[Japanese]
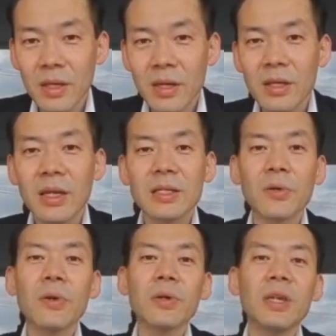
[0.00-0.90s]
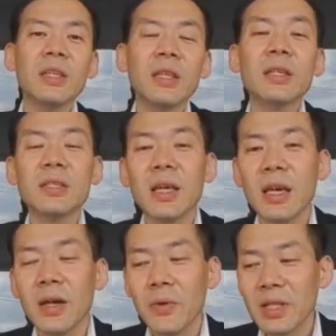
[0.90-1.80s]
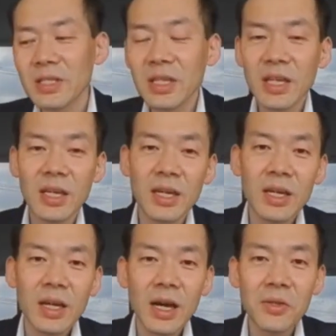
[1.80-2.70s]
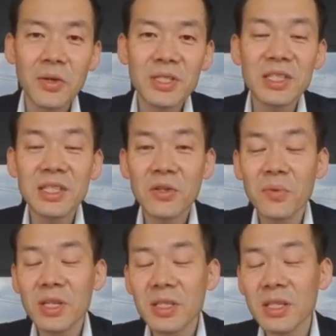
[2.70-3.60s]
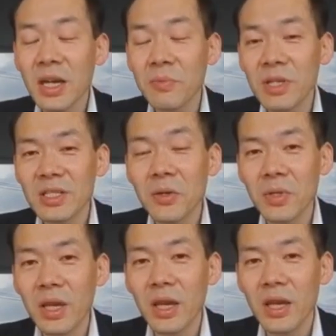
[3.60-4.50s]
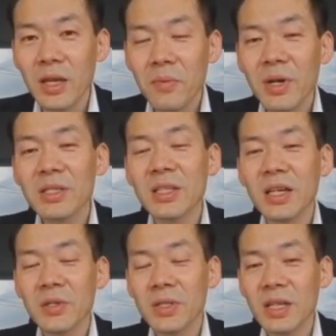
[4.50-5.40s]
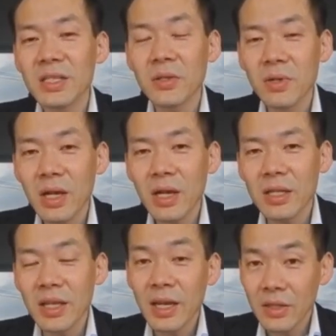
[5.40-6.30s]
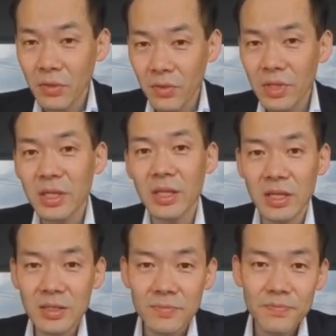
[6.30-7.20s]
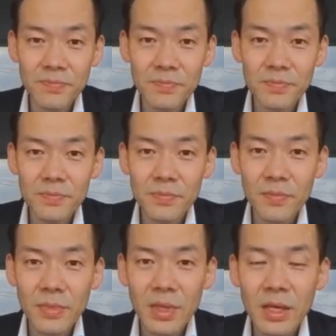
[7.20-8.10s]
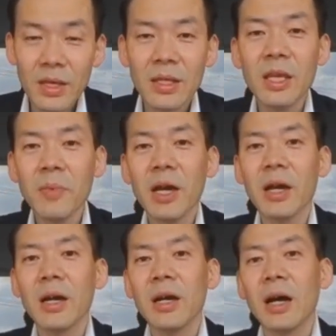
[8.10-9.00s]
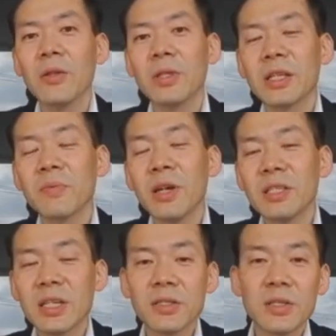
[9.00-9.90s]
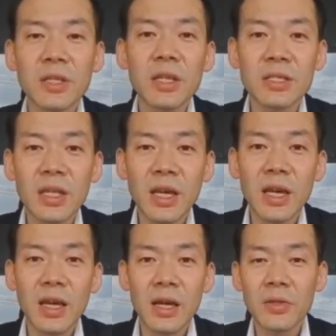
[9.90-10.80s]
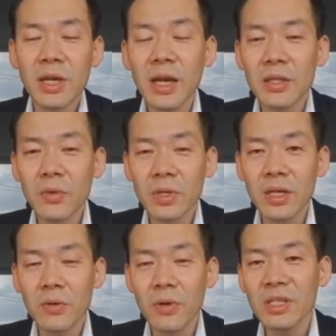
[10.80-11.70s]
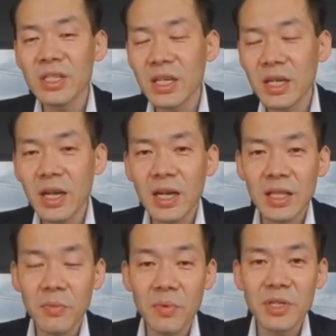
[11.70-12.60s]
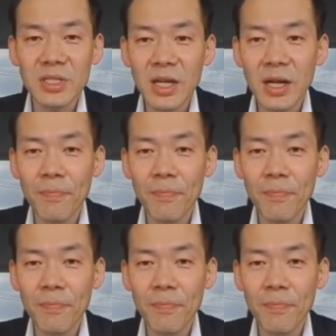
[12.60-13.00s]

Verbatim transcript: でそれを聞いてですね、私信じ込みやすいタイプでしたので、まず最初に出したのがダイエットの本だったんです。で今夏場に近づいてですね、ダイエットにこう意識が高い方もいますが、